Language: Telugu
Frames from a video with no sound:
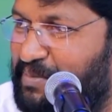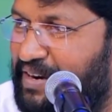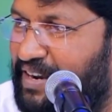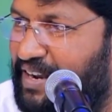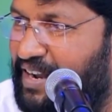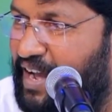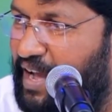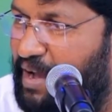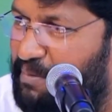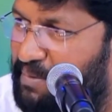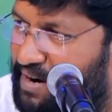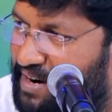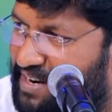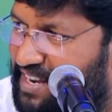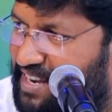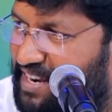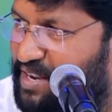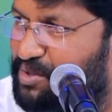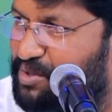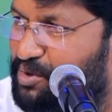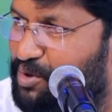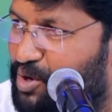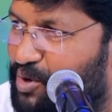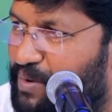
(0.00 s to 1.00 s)
మళ్ళీ ఆ మాట
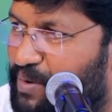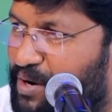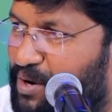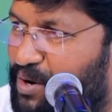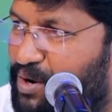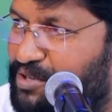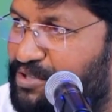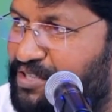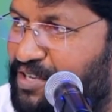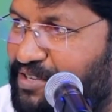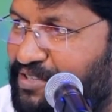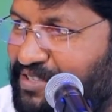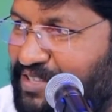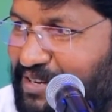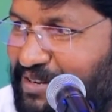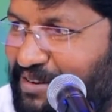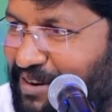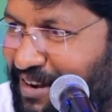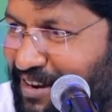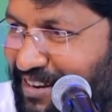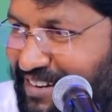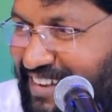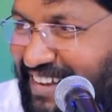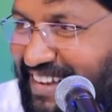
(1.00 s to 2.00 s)
అన్నది కూడా వాడిని ఒకటి జరుగుతారు
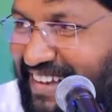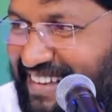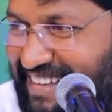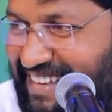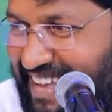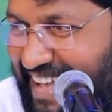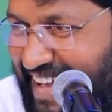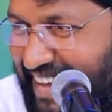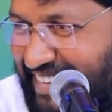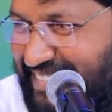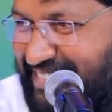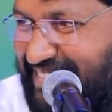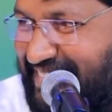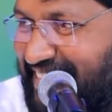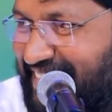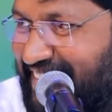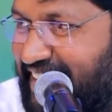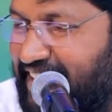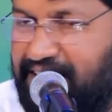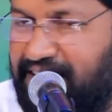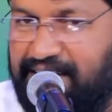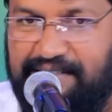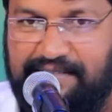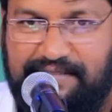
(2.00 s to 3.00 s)
వాడు కాయా
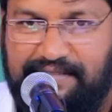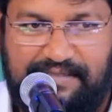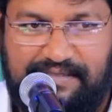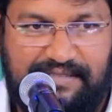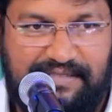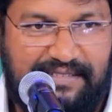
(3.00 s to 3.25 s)
ఉందని